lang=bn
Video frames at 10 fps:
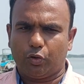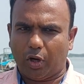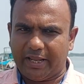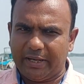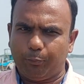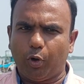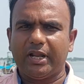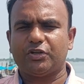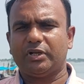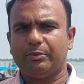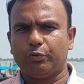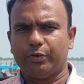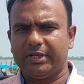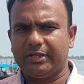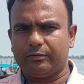তো এরপরে আসলে
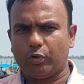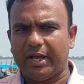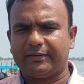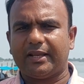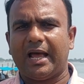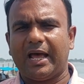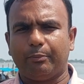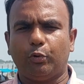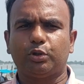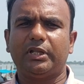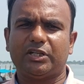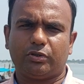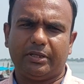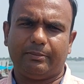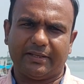মধুটি কয়েকটা হাত বদলে আসলে
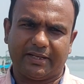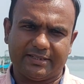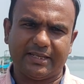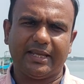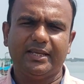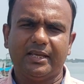আসলে বাজারে যায়